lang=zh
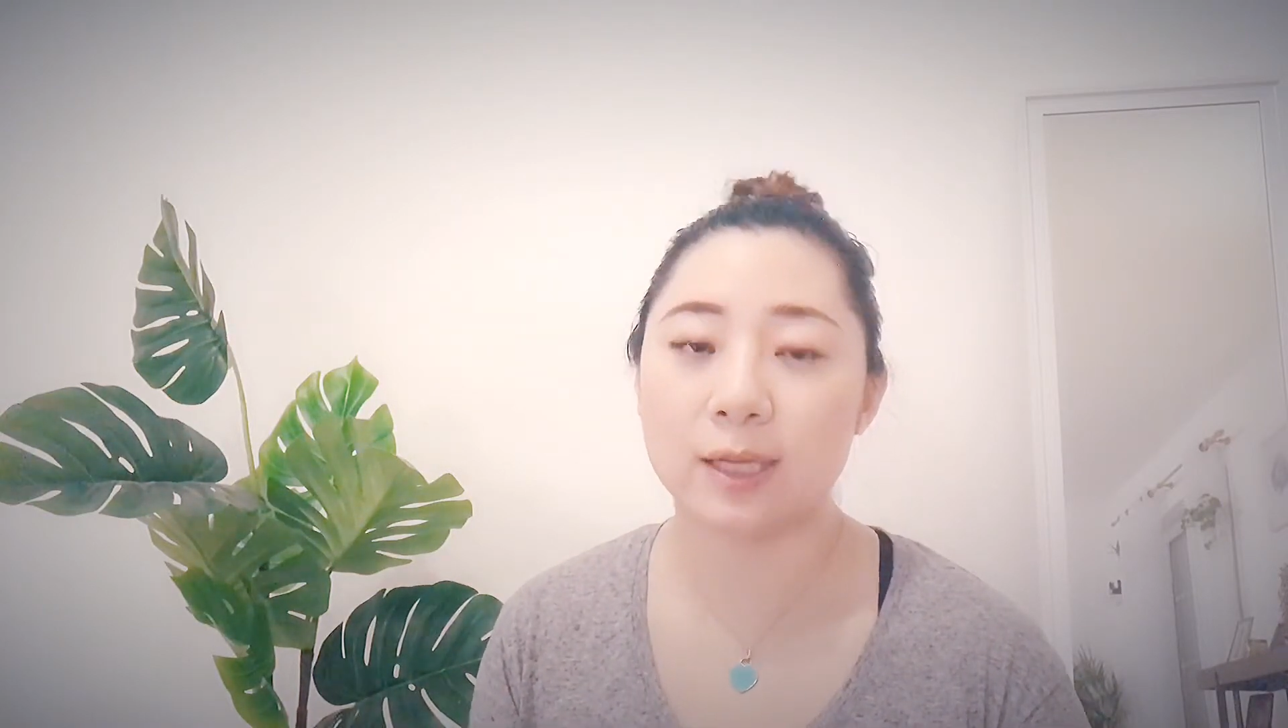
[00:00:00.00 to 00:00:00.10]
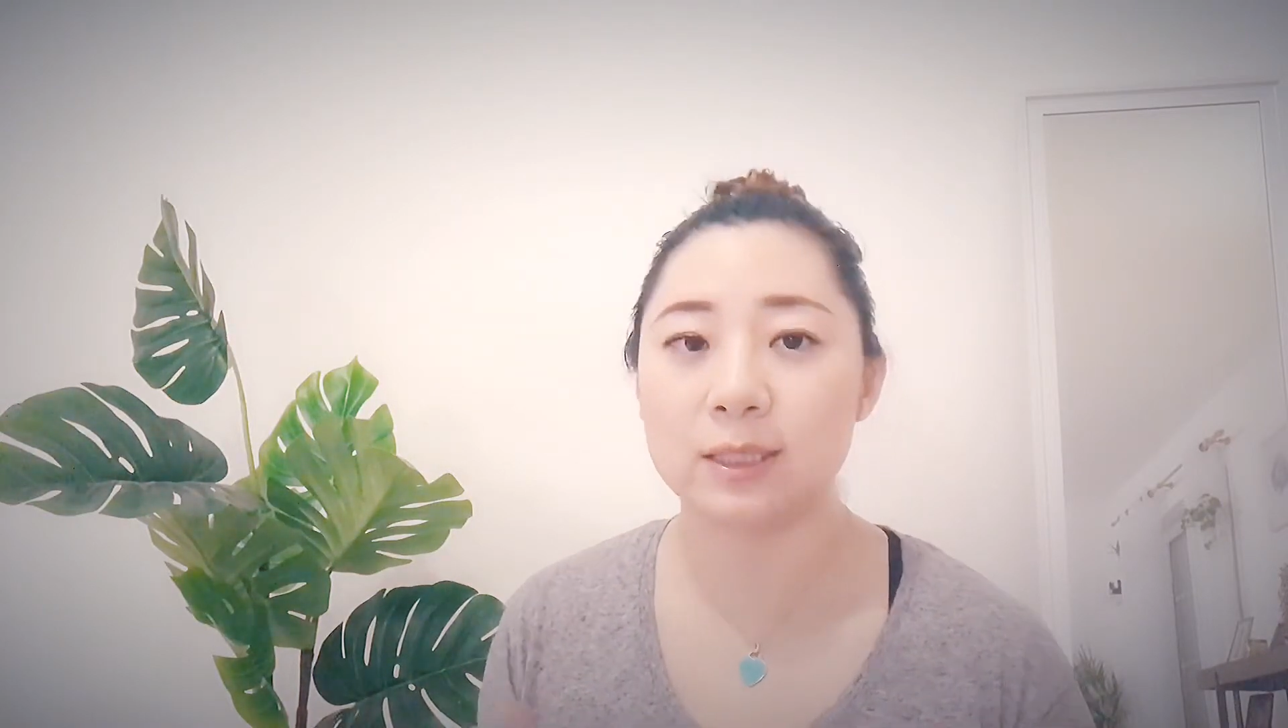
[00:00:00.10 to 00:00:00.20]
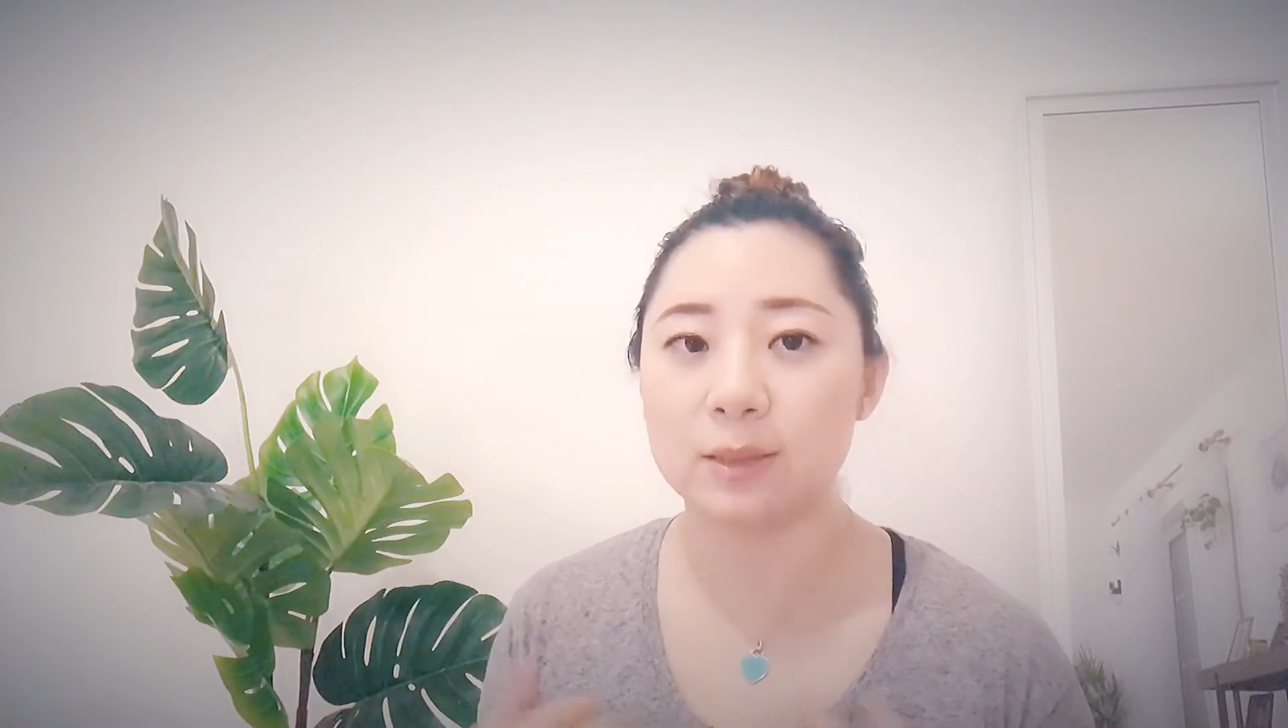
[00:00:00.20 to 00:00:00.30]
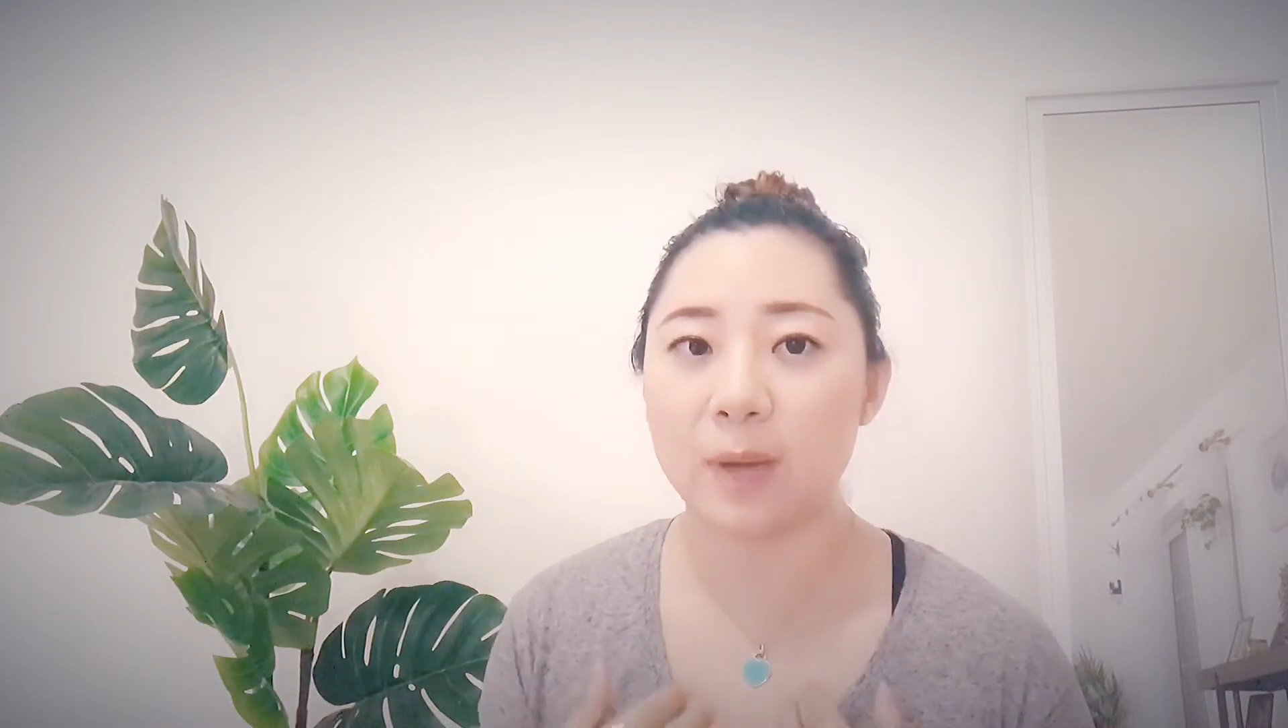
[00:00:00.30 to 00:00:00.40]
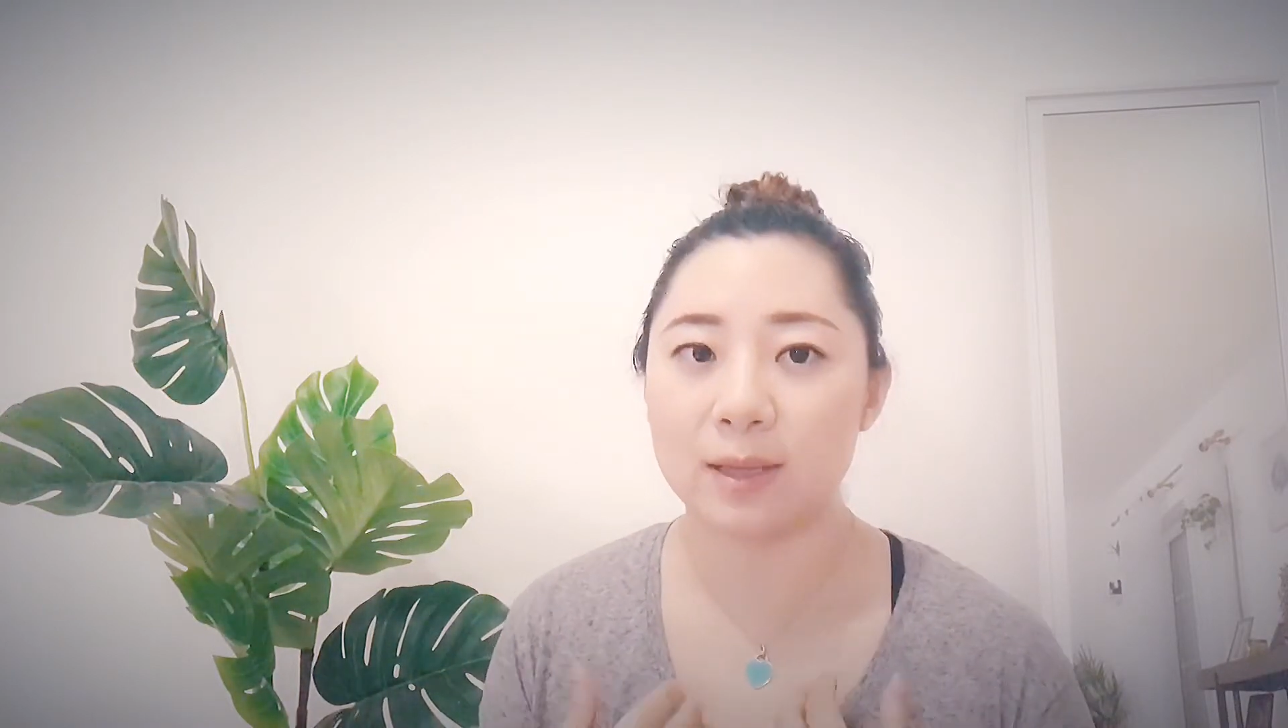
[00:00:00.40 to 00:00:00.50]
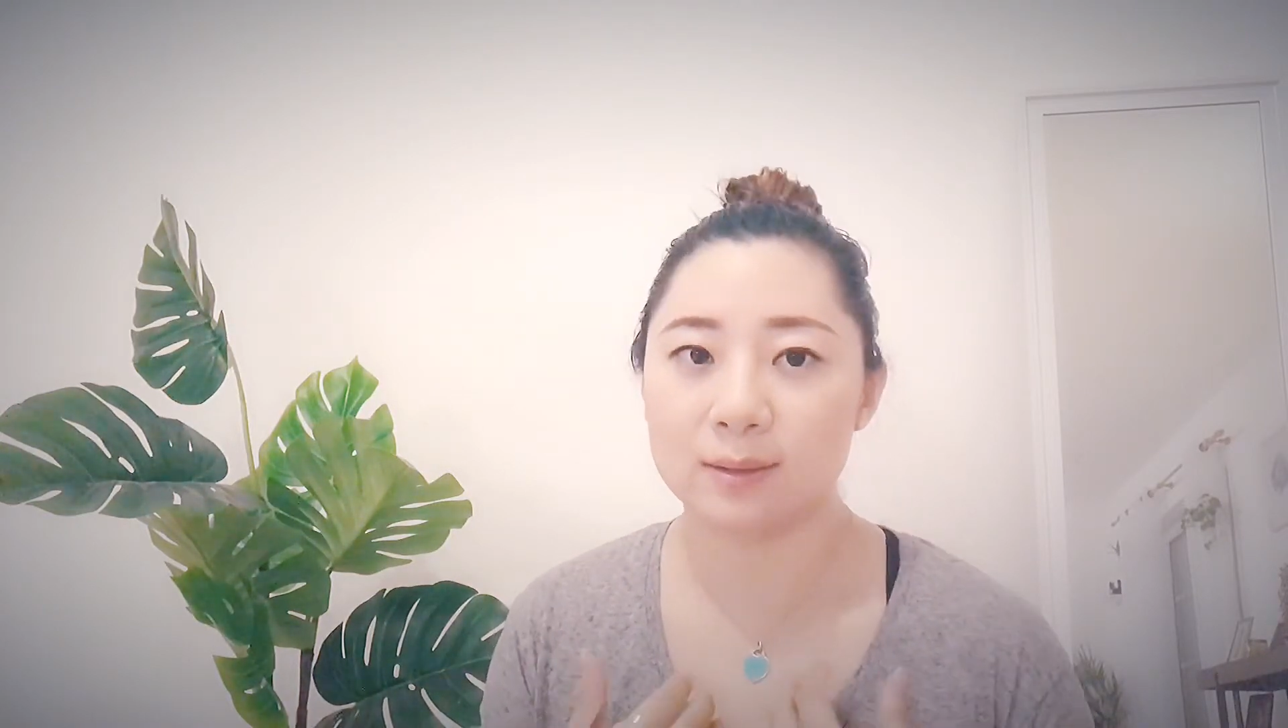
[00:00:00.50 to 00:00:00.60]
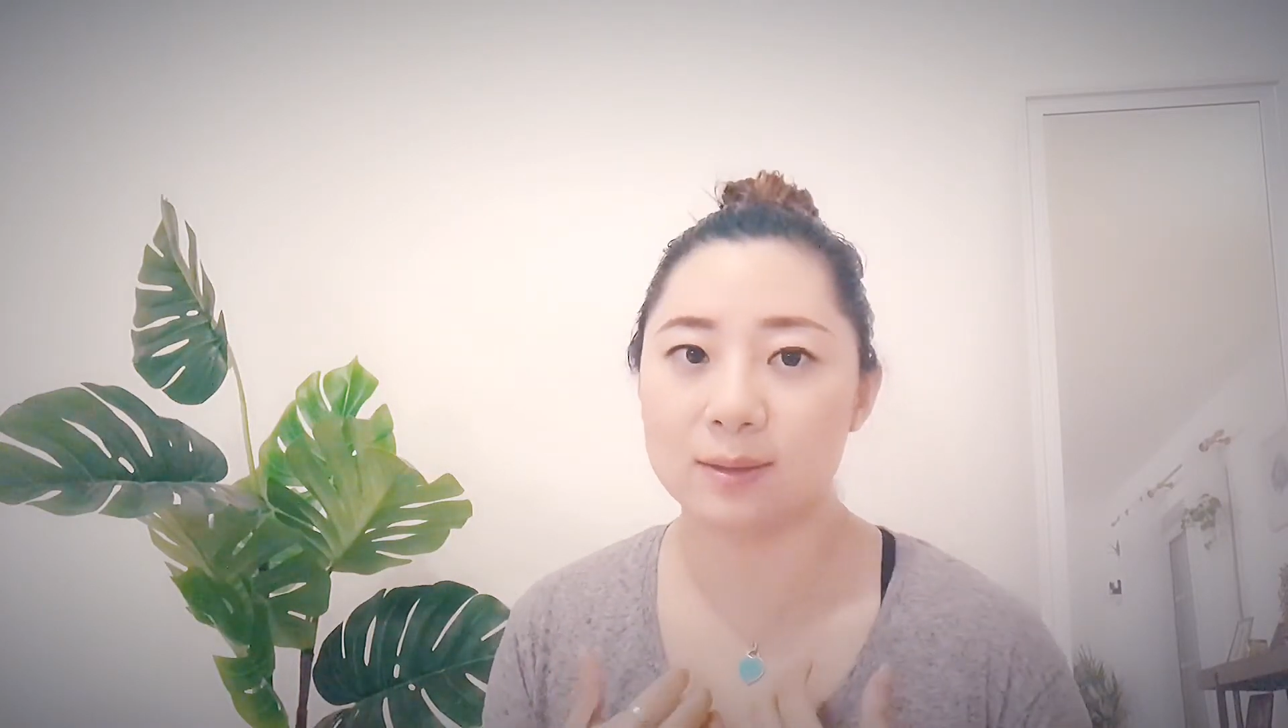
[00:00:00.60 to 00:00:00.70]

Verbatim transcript: 那起码你